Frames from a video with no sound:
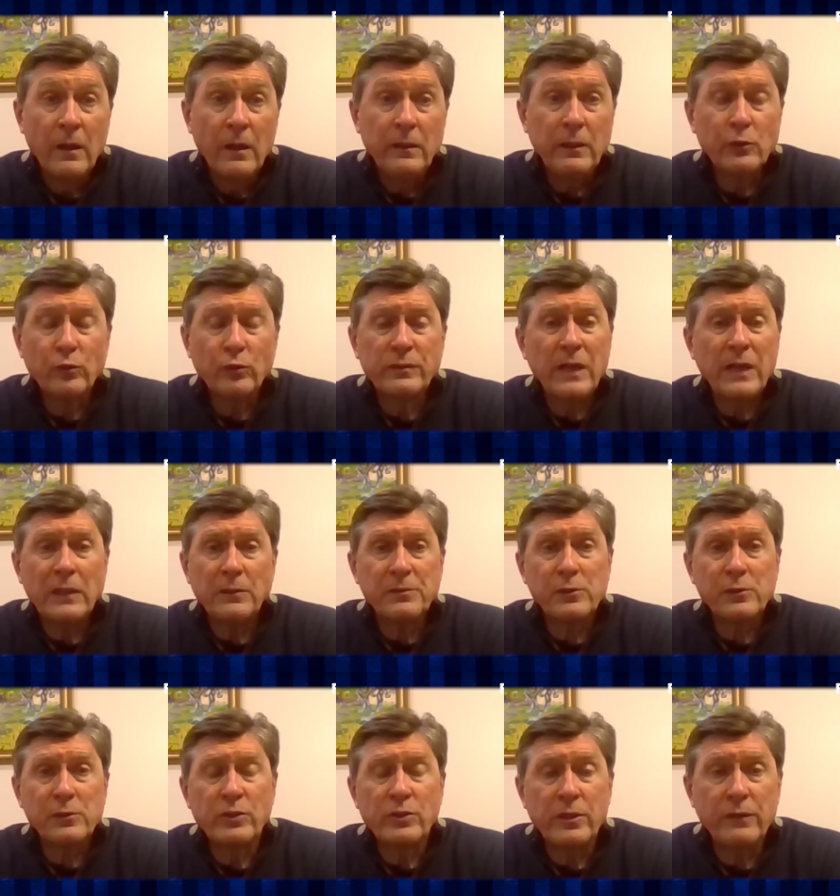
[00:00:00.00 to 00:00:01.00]
Не, ну, в данном
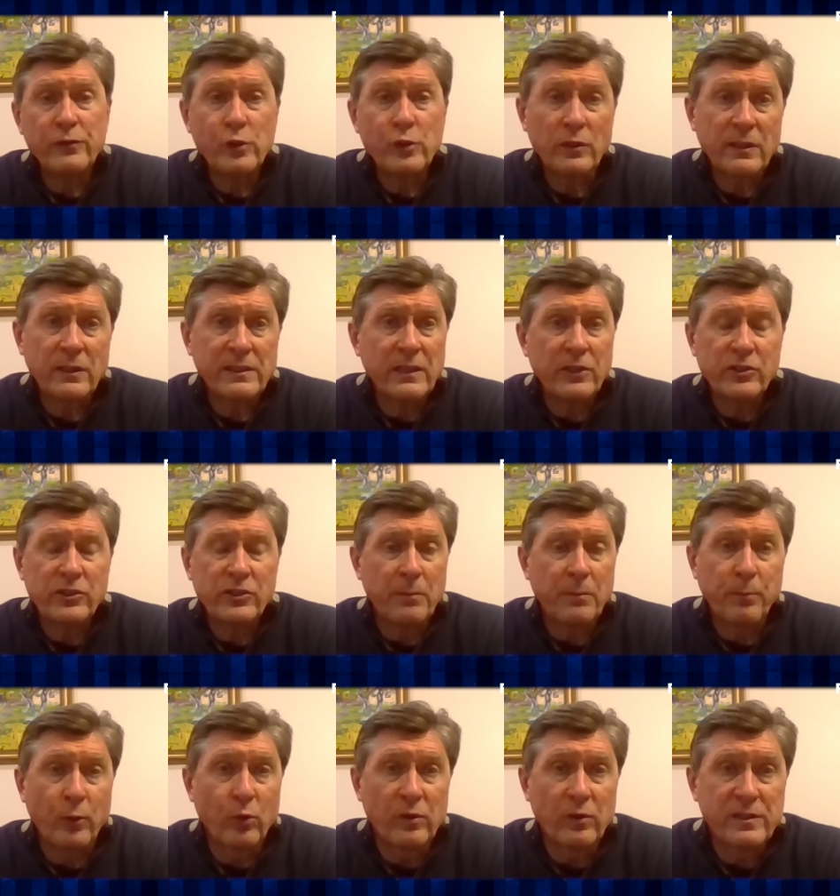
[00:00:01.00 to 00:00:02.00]
случае все достаточно
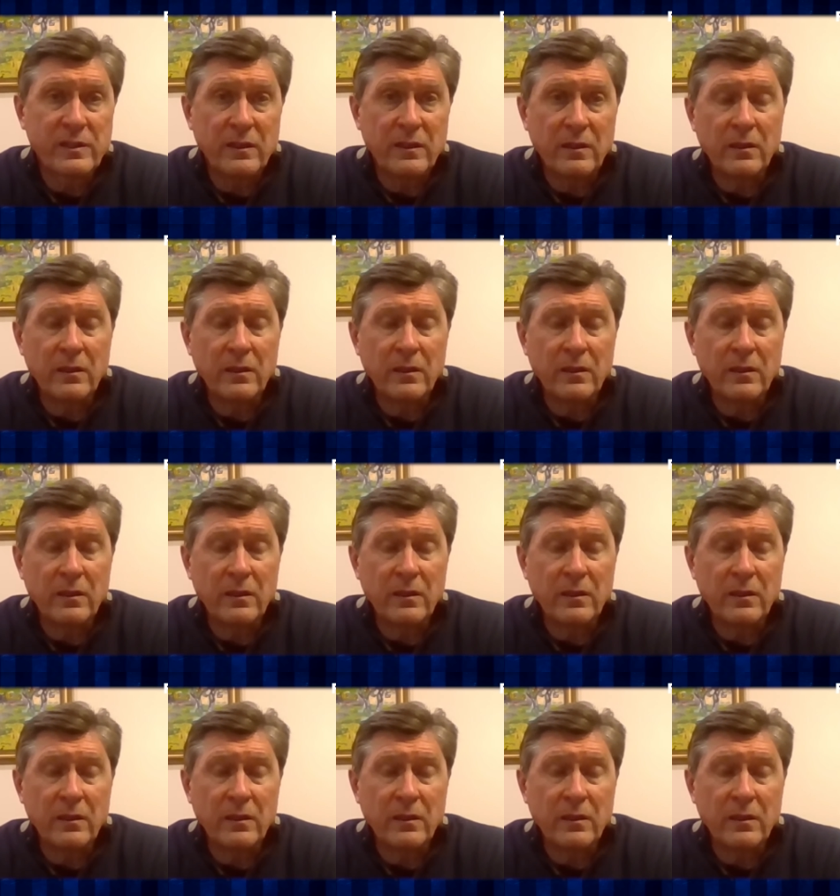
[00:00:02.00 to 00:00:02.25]
просто.